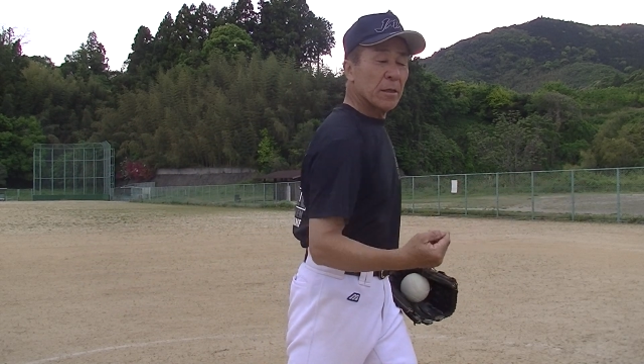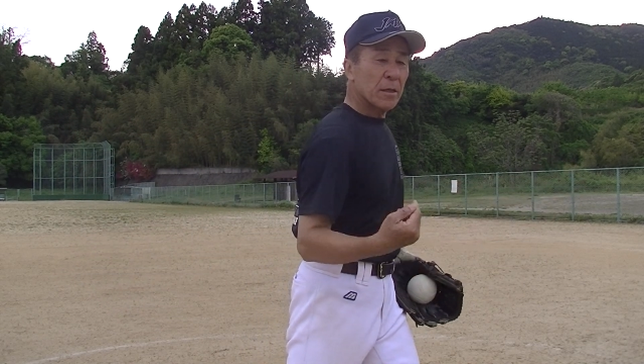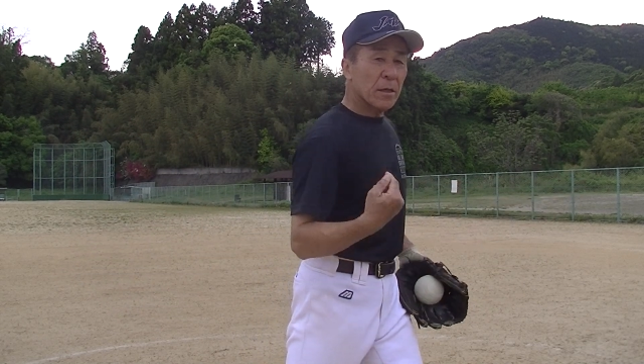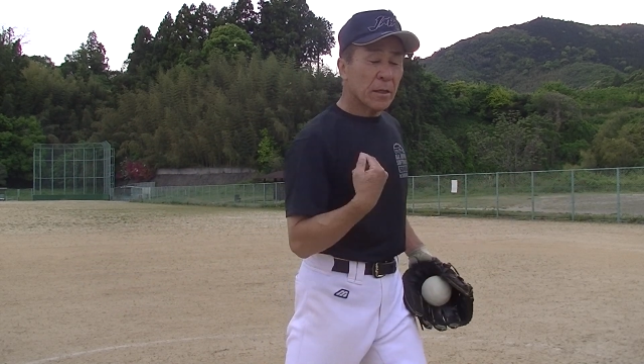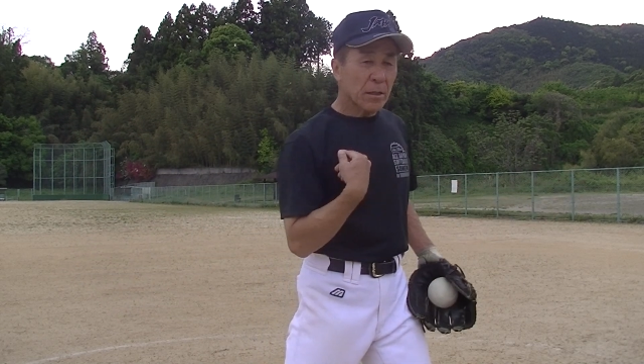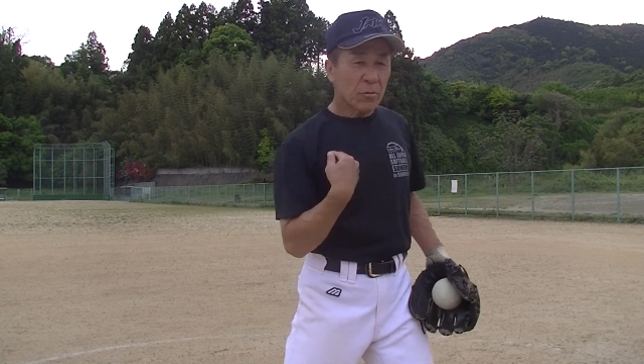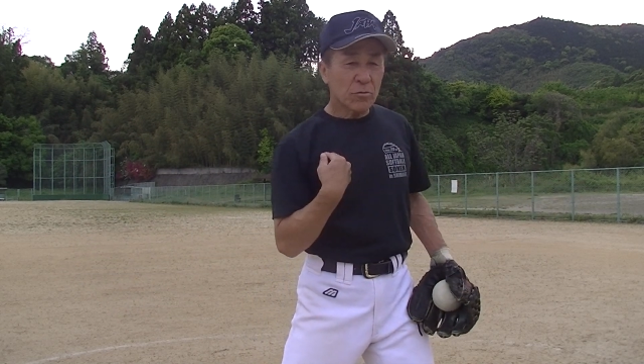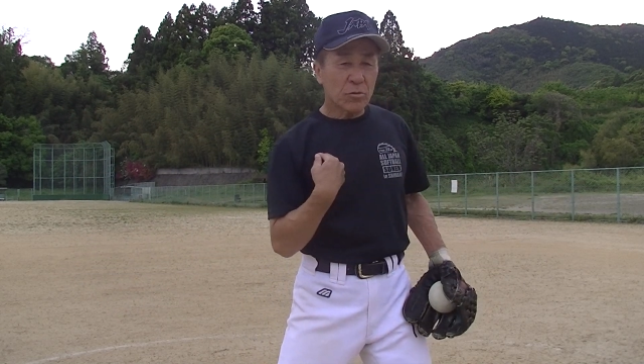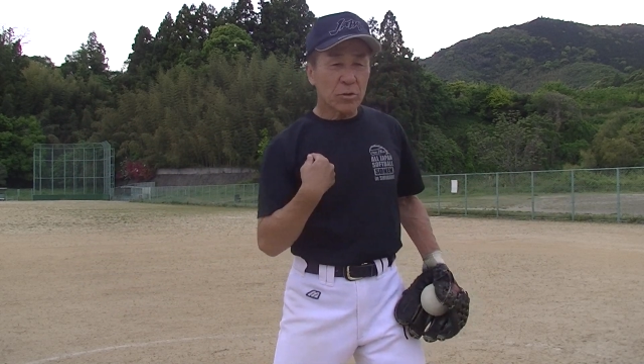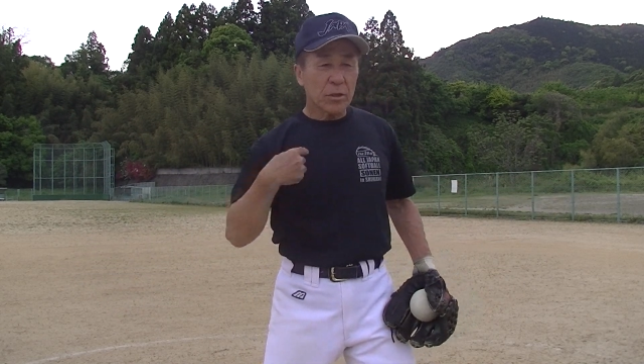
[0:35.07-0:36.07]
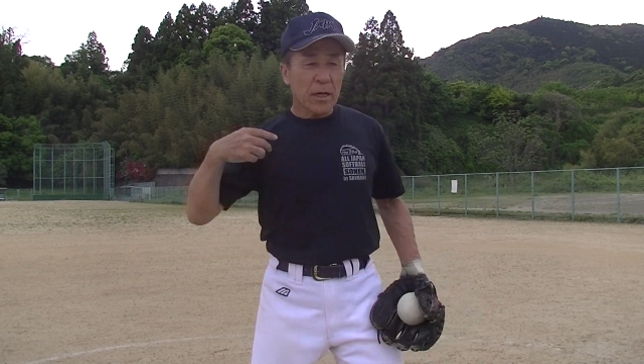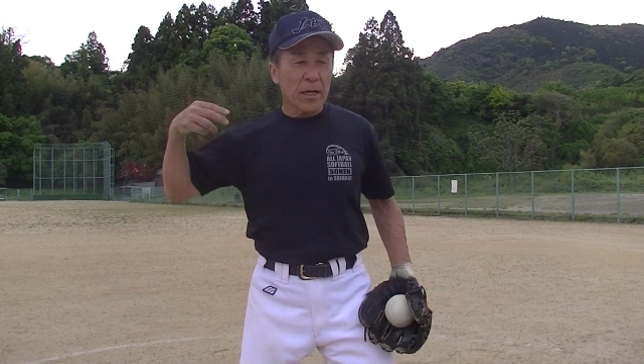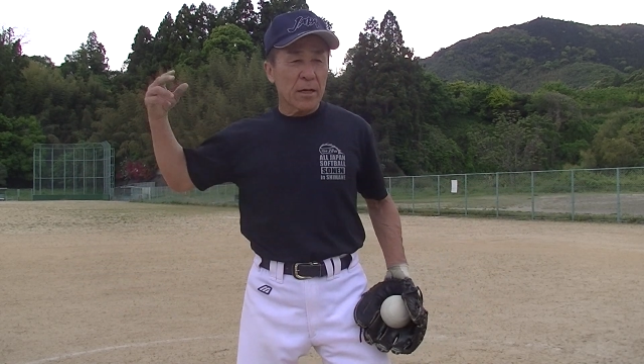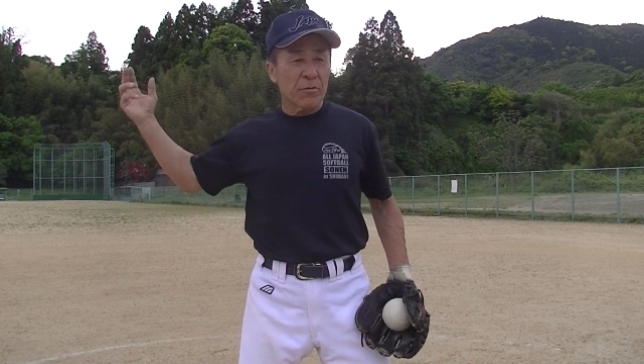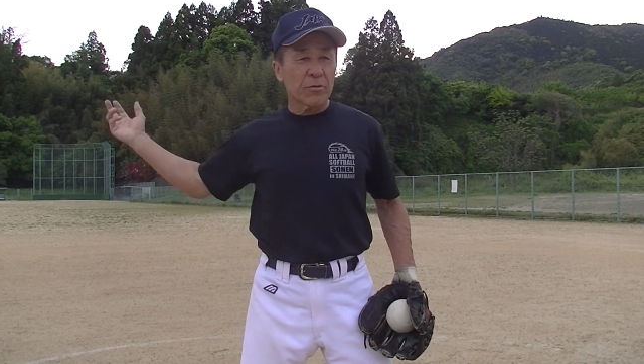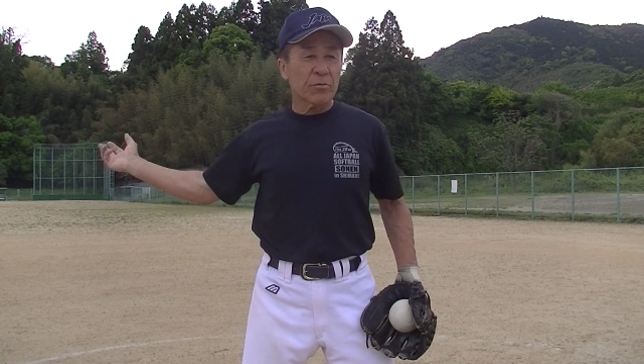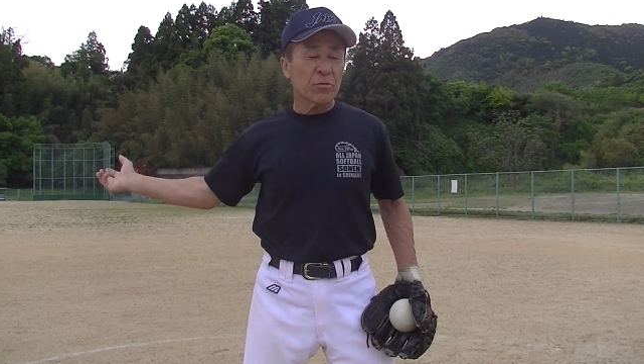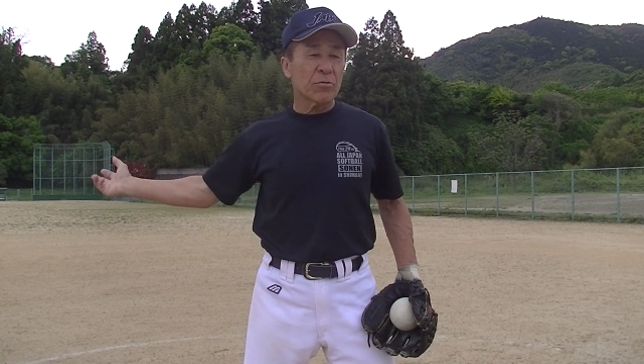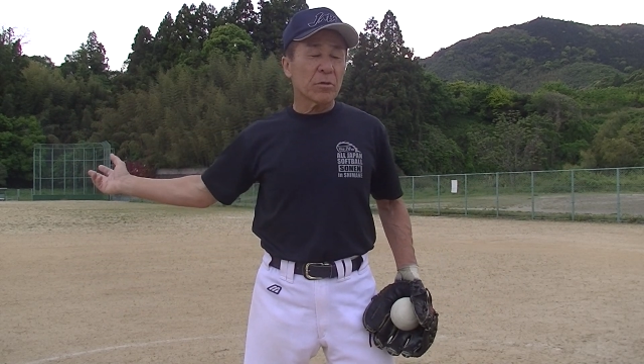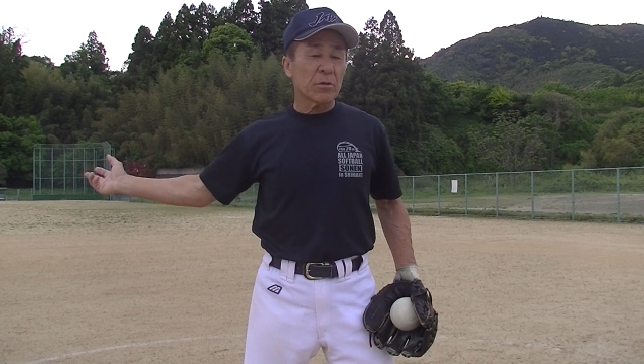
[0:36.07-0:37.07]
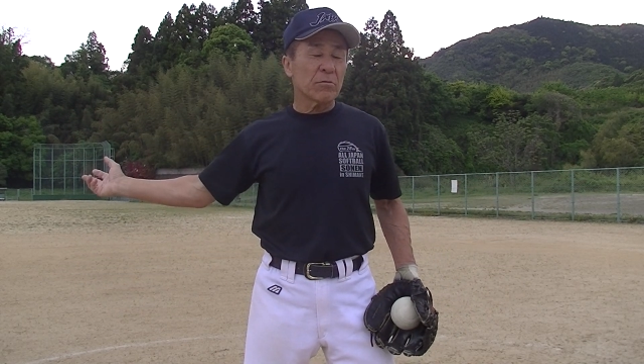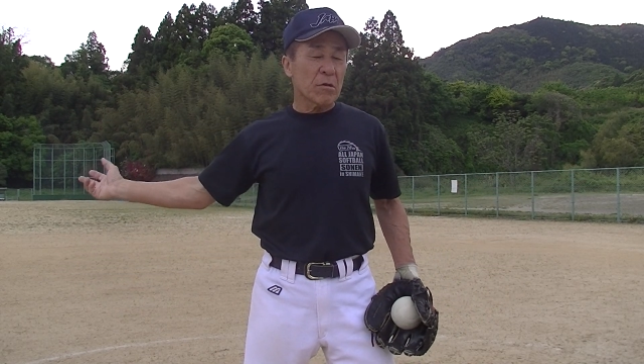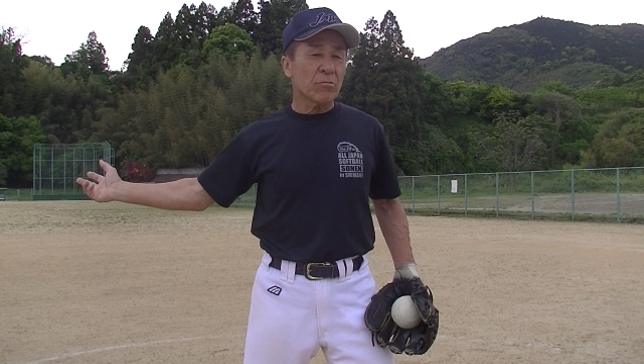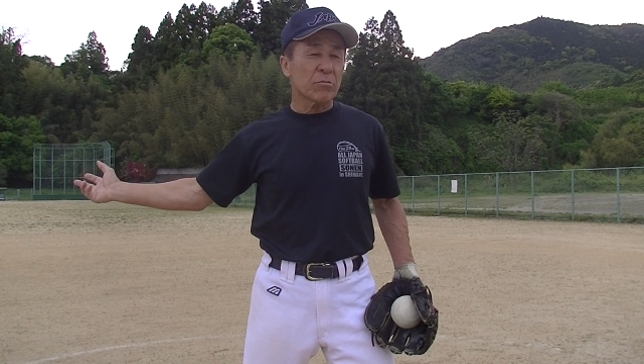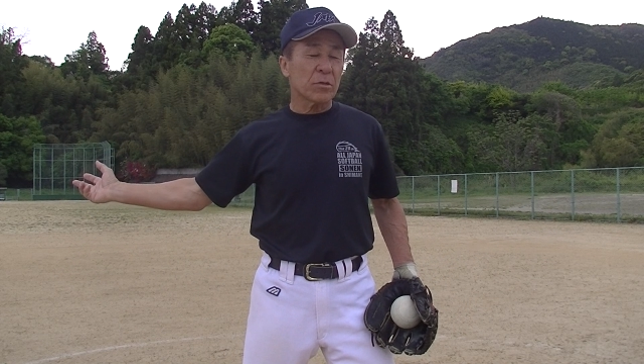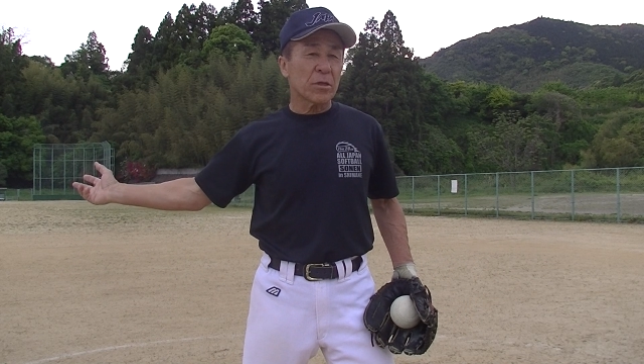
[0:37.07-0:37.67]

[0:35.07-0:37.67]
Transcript: で肩の動きが速すぎるといわゆる